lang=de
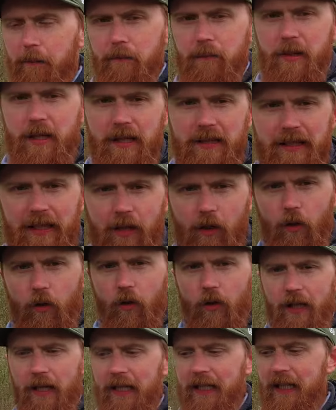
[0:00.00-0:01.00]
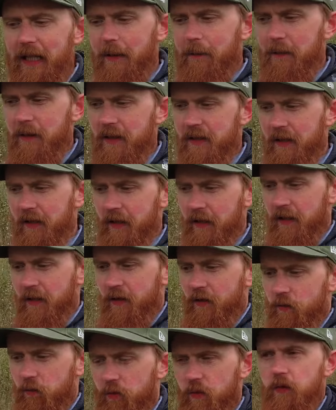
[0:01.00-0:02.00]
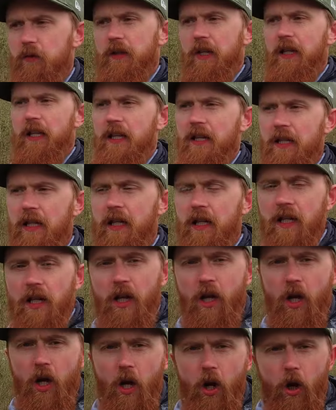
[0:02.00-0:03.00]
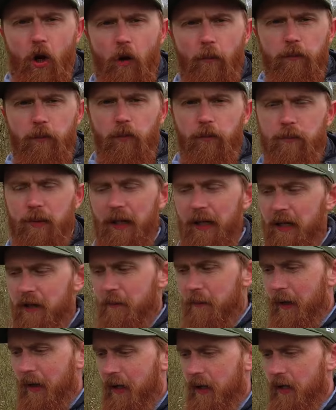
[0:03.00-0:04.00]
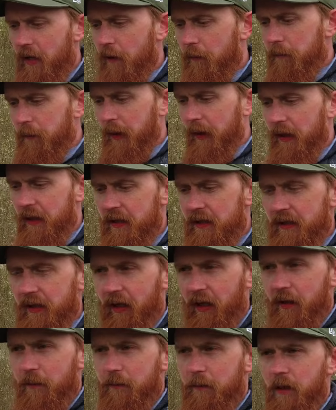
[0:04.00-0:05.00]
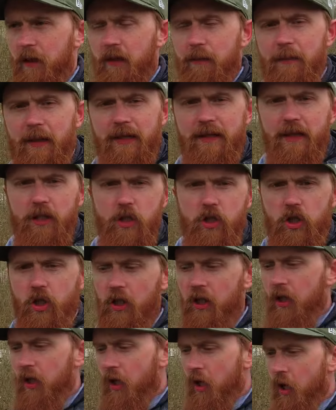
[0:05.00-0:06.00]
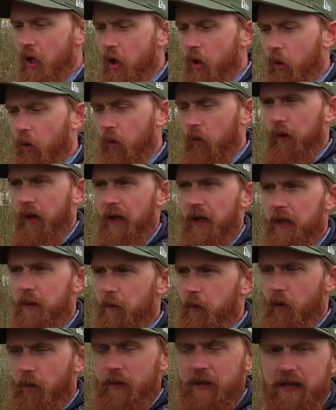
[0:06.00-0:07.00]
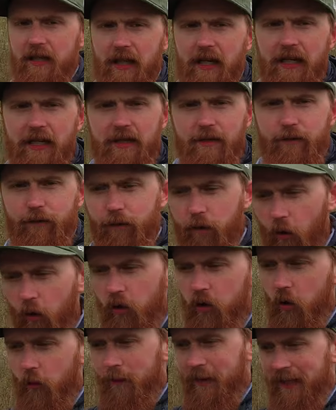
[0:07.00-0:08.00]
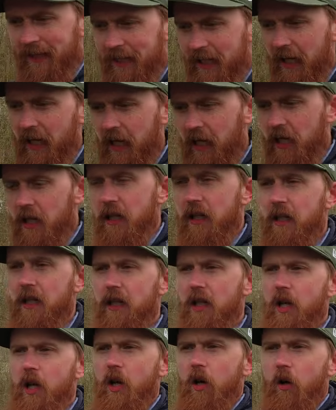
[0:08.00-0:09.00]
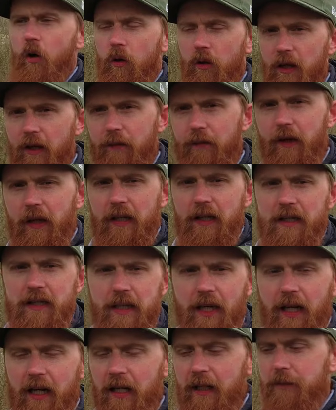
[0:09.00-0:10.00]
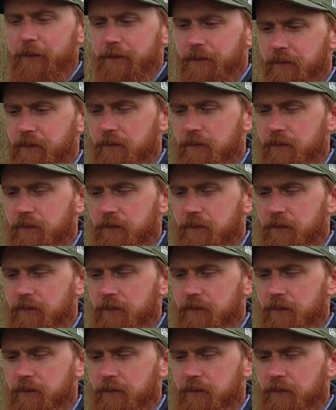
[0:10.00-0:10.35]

mir dann eure Ergebnisse zuzusenden. Ob nun per E-Mail, per Instagram-Message äh, oder in einem Kommentar, ist vollkommen egal. Und dann werde ich da